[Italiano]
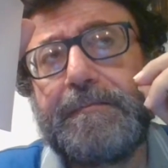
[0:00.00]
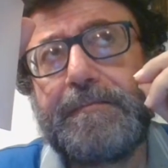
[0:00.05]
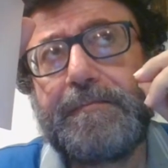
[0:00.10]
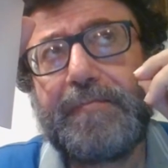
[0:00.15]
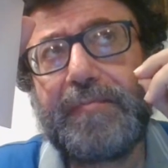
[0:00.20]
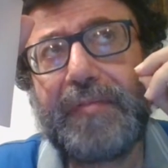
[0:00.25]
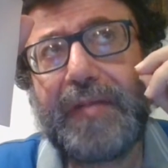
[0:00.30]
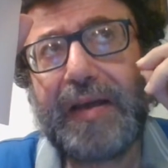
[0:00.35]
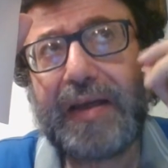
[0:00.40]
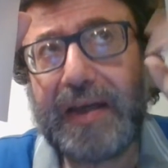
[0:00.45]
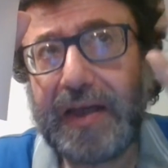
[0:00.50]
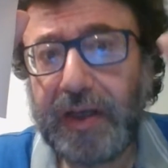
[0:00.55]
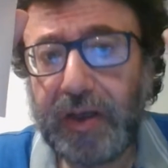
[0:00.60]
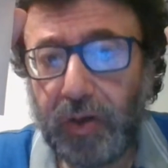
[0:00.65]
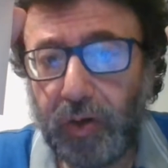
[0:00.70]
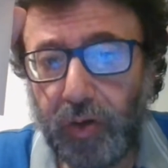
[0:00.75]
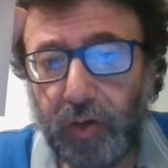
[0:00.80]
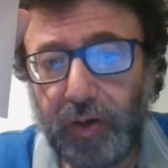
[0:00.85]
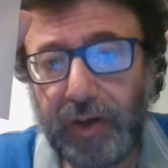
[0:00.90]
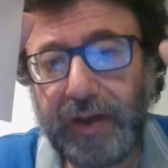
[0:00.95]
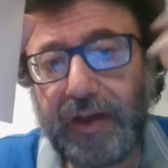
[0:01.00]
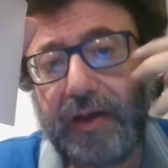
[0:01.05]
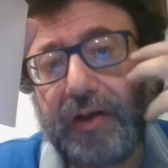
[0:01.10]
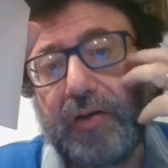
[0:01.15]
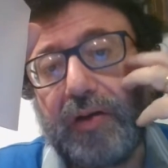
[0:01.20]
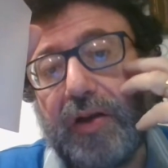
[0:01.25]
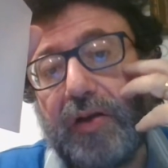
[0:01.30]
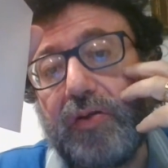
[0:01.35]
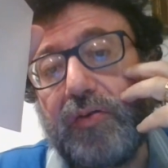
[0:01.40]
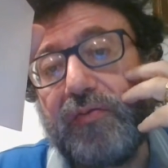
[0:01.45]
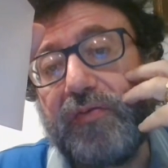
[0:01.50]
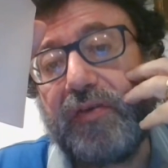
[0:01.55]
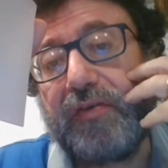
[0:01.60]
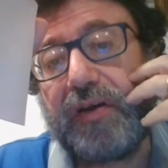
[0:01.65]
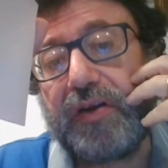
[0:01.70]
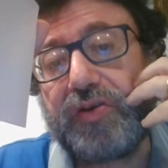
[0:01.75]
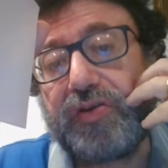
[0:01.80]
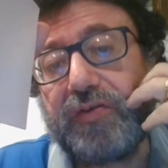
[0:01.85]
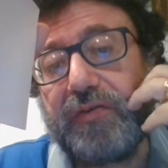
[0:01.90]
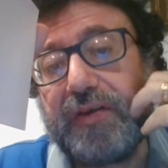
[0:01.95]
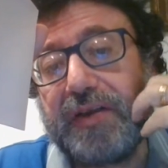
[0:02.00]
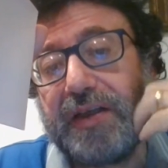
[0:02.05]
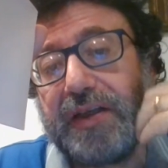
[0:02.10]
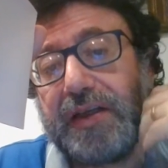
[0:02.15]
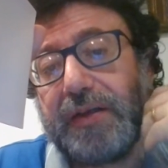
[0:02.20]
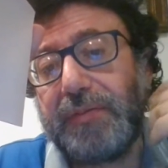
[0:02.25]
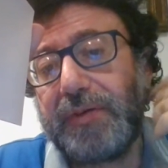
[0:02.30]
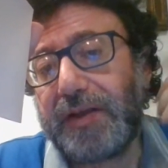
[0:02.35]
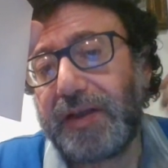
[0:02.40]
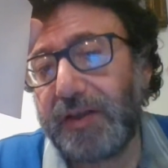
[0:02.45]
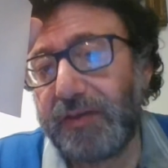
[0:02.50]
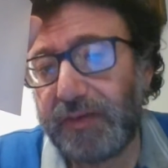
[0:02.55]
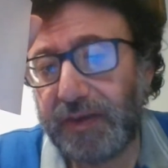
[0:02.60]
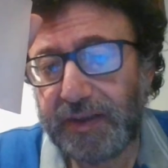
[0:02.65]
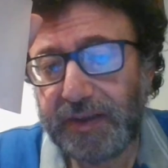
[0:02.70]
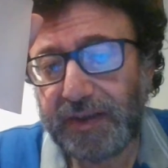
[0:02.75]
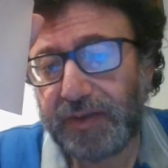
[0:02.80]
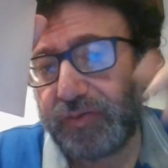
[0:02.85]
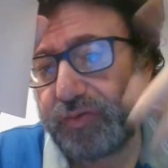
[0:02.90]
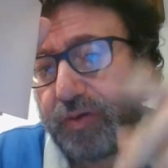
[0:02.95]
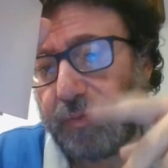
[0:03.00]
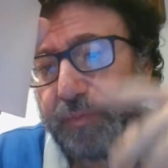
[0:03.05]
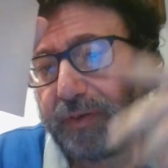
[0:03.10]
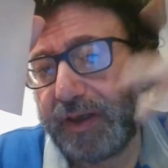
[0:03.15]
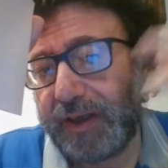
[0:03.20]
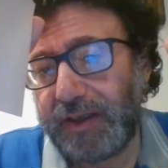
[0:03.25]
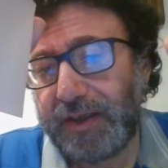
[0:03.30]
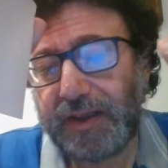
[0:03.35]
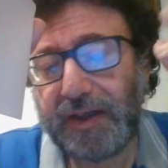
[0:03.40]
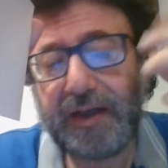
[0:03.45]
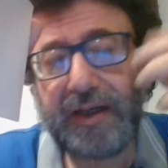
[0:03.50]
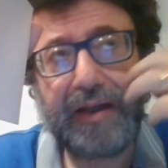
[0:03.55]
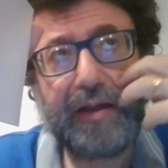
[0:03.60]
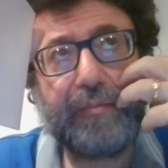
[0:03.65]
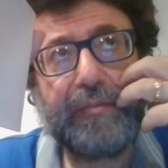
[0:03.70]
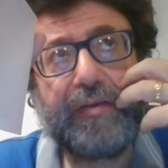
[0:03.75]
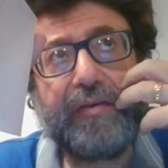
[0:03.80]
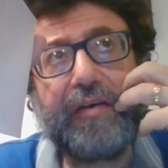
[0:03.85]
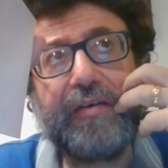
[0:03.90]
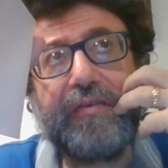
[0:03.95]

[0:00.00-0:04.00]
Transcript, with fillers: mm, che io ecco, non vi faccio vedere perché dovrei andare su a prenderla e mi